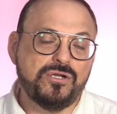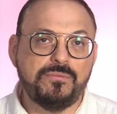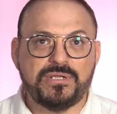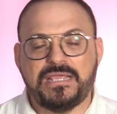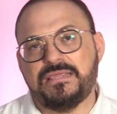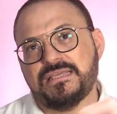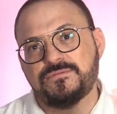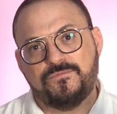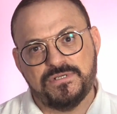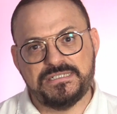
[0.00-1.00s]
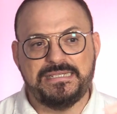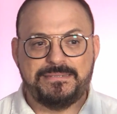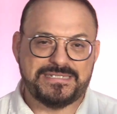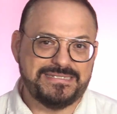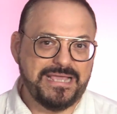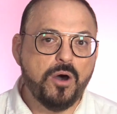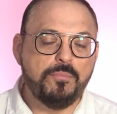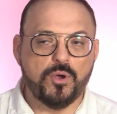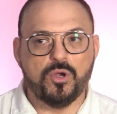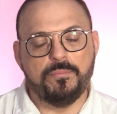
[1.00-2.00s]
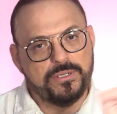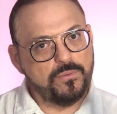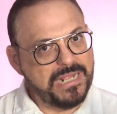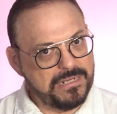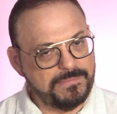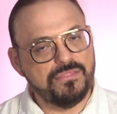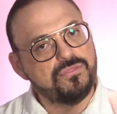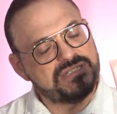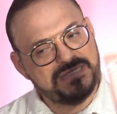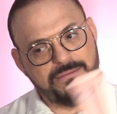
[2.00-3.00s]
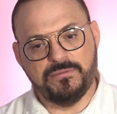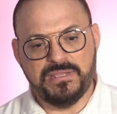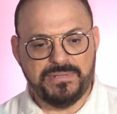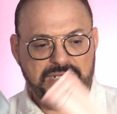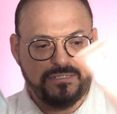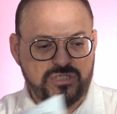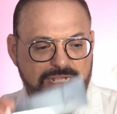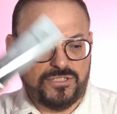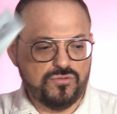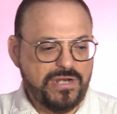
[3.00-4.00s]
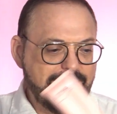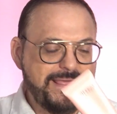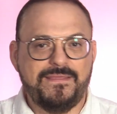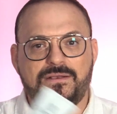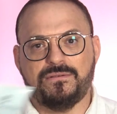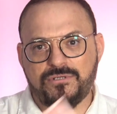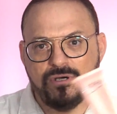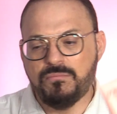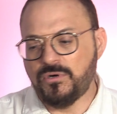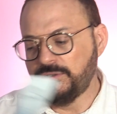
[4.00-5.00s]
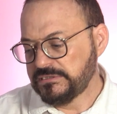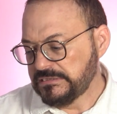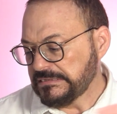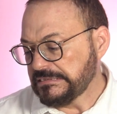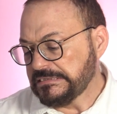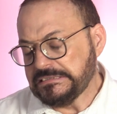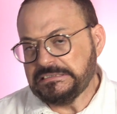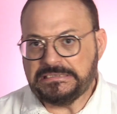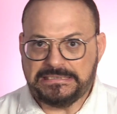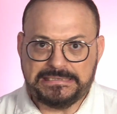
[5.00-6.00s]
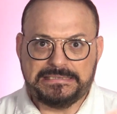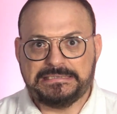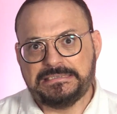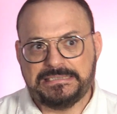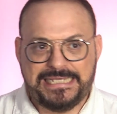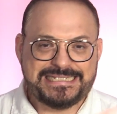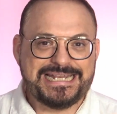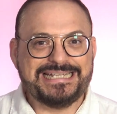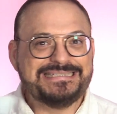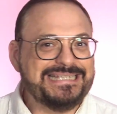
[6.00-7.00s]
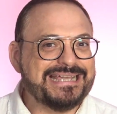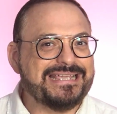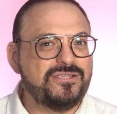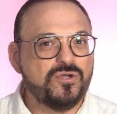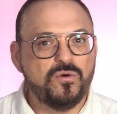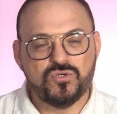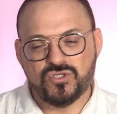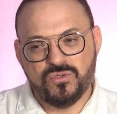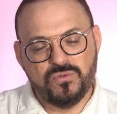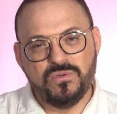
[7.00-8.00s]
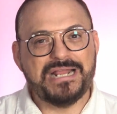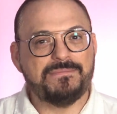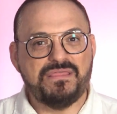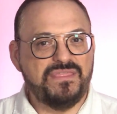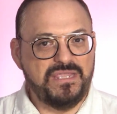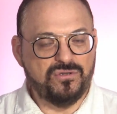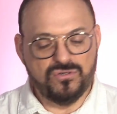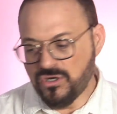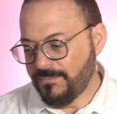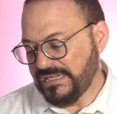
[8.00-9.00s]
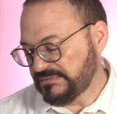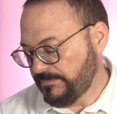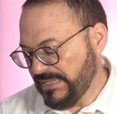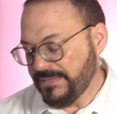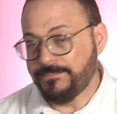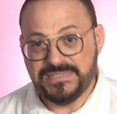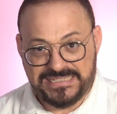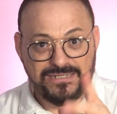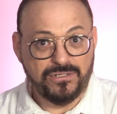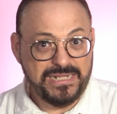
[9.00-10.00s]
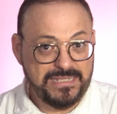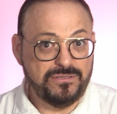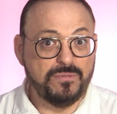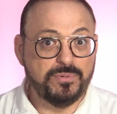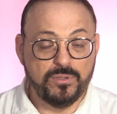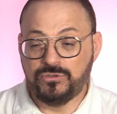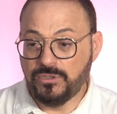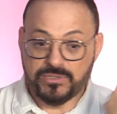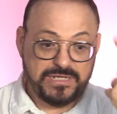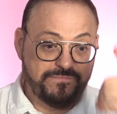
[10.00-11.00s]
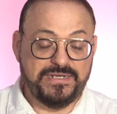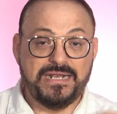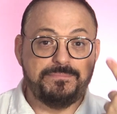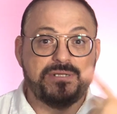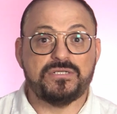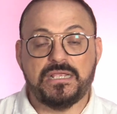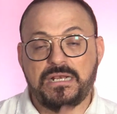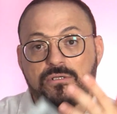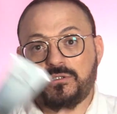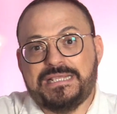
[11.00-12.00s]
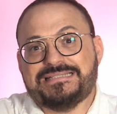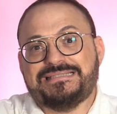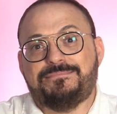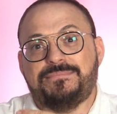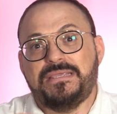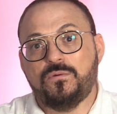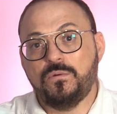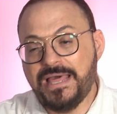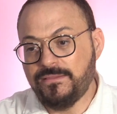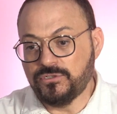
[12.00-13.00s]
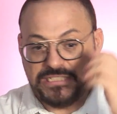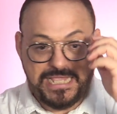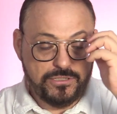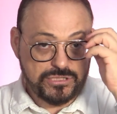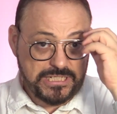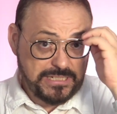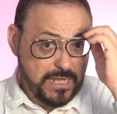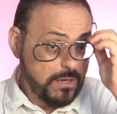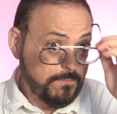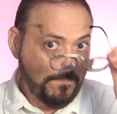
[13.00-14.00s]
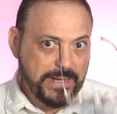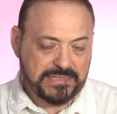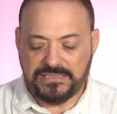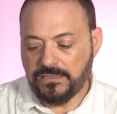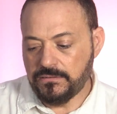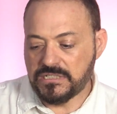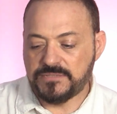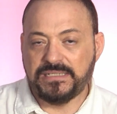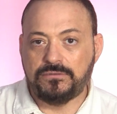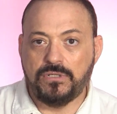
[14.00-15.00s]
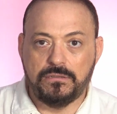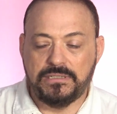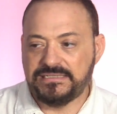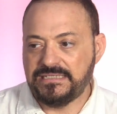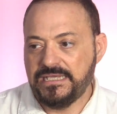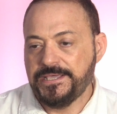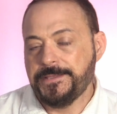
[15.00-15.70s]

no porque quizás fuese demasiado poco, pero un garbanzo está muy bien, para que os hagáis una idea del cómo... Eh, es la cantidad que yo uso, un garbancico, no más. Bien, sigo leyendo el producto porque al final, pero es que claro, están vinculados y hay cosas que comparten con respecto a lo que es